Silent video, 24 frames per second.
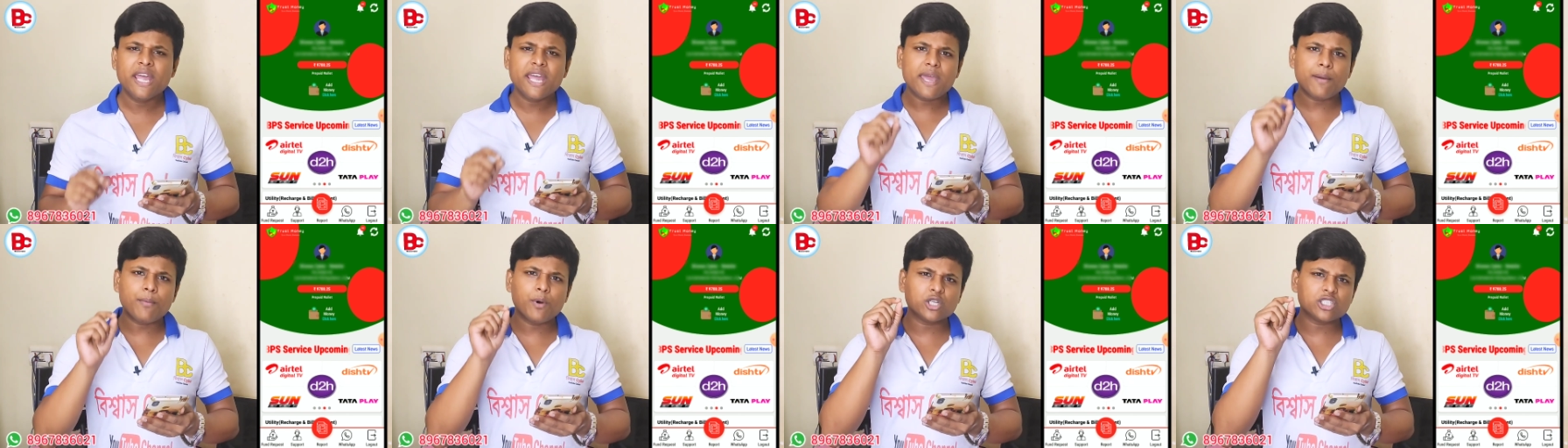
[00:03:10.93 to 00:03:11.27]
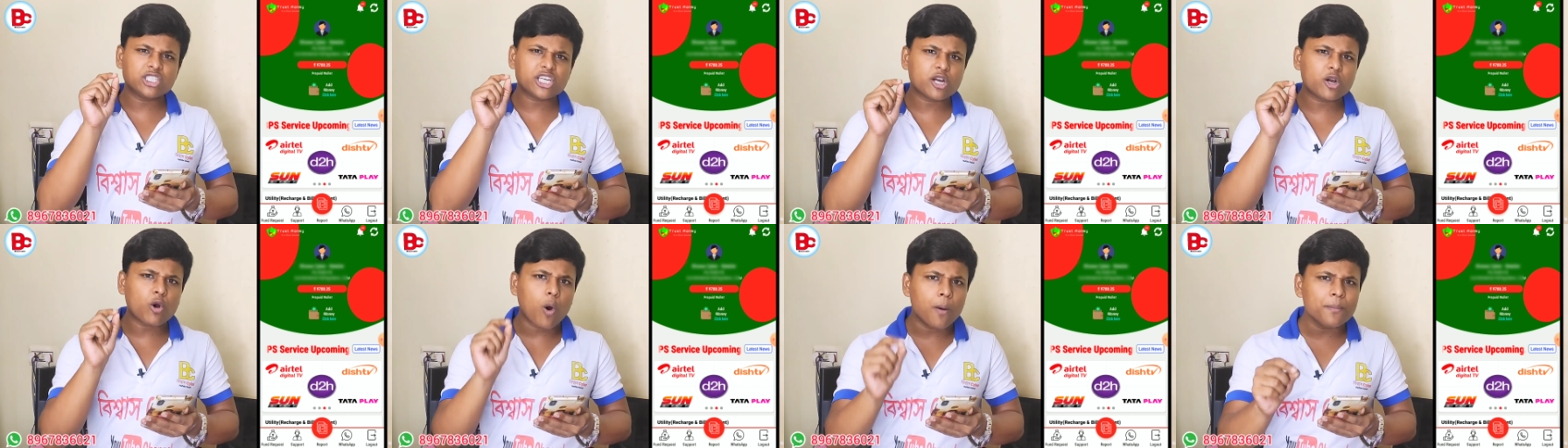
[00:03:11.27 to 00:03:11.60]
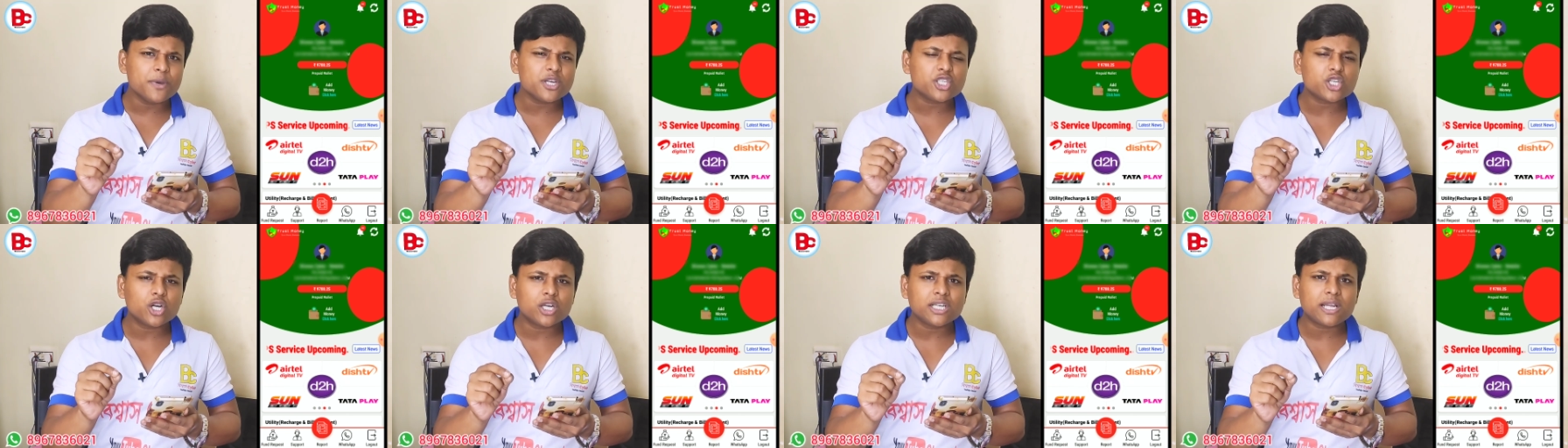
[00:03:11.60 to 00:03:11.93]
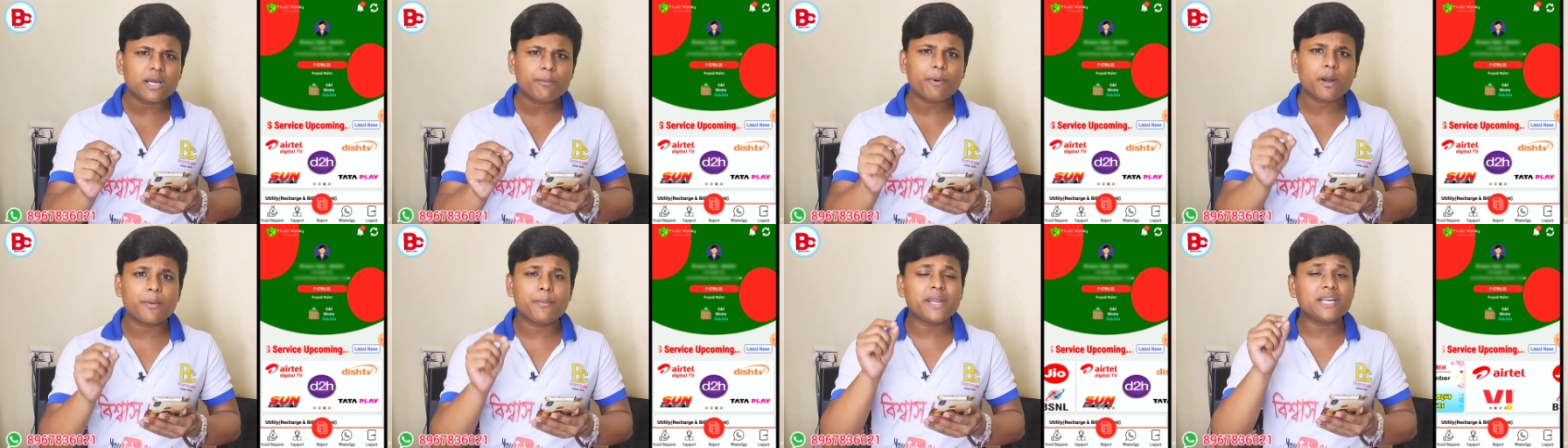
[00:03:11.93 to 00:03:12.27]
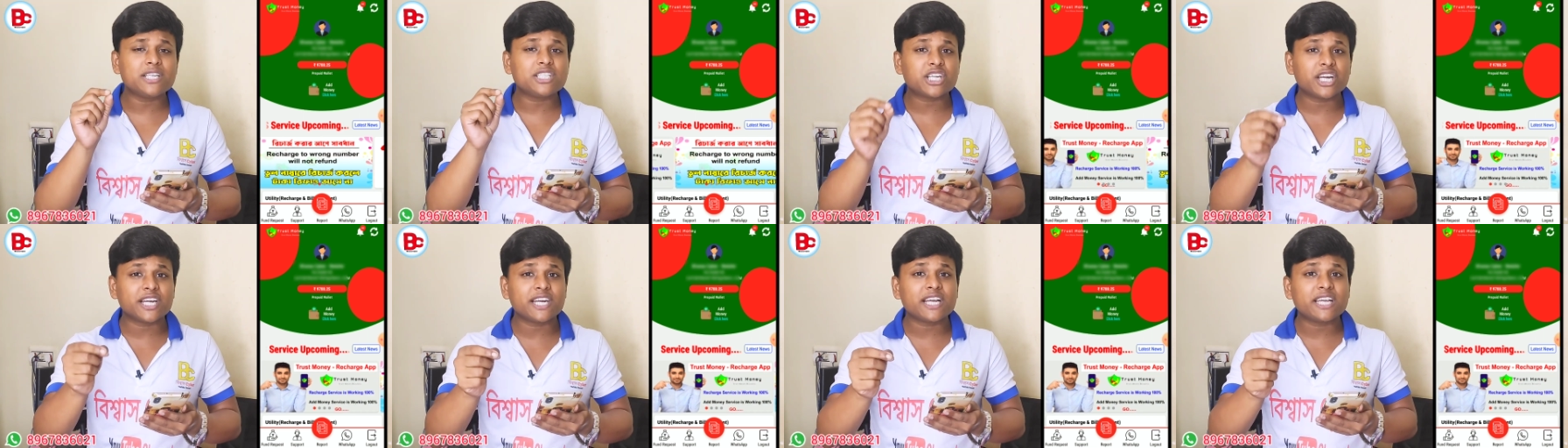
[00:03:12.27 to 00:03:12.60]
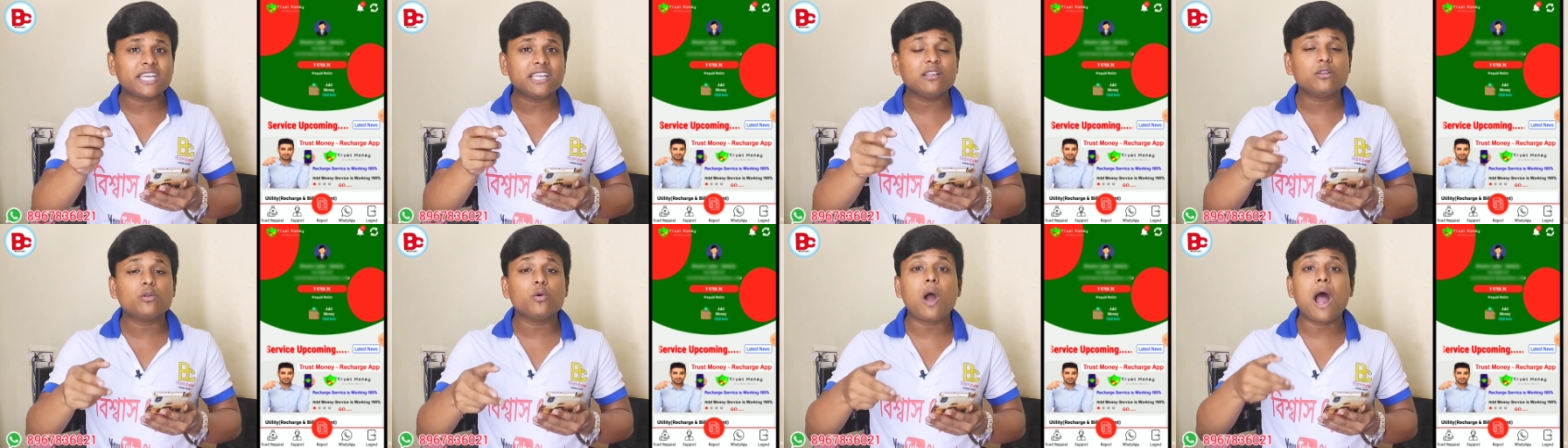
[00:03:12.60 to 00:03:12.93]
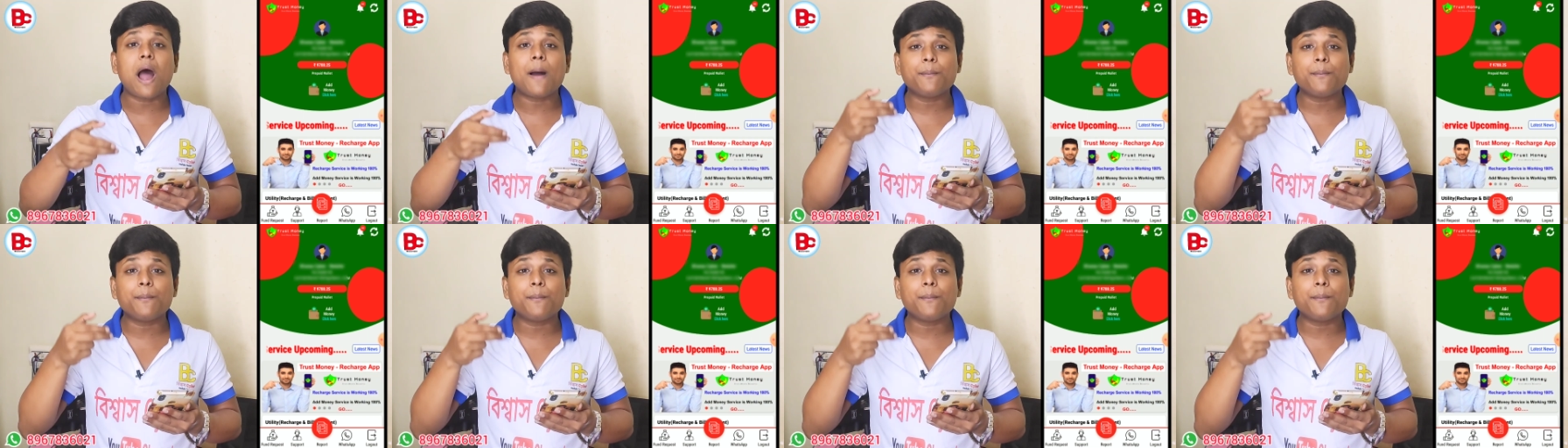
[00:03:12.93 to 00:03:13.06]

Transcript: এবং যে কমিশনটা পাবেন সেটা কিন্তু